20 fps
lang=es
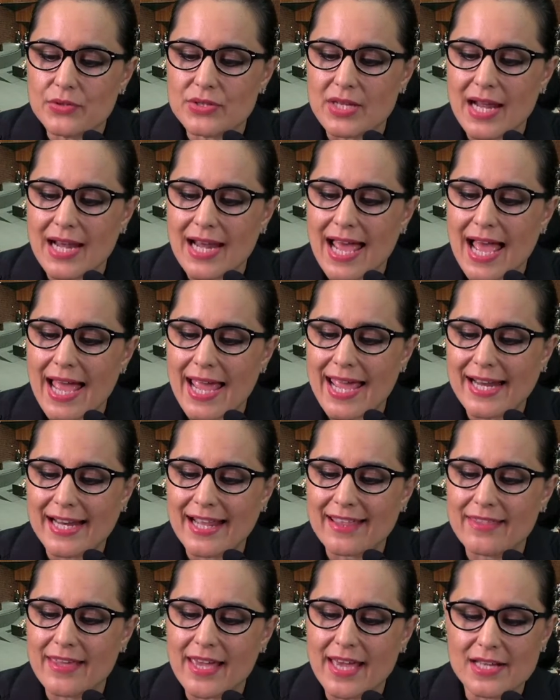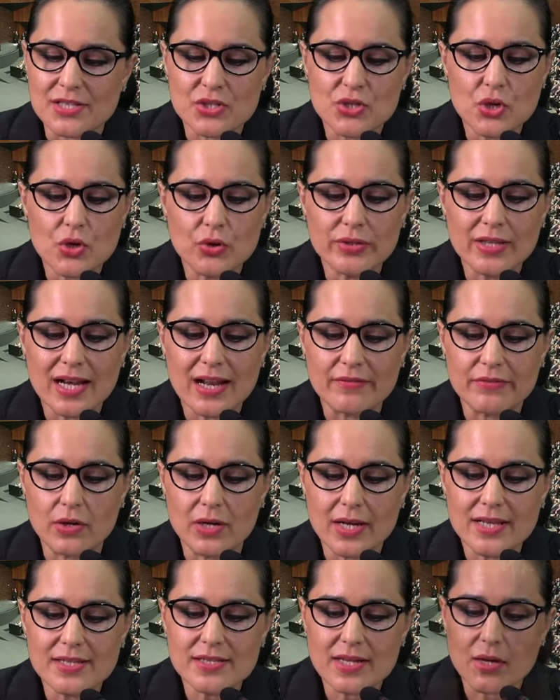a la erradicación de la
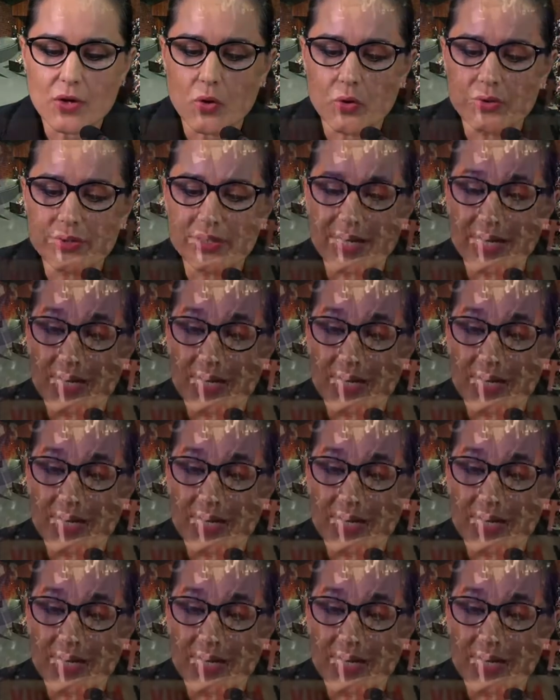violencia en contra de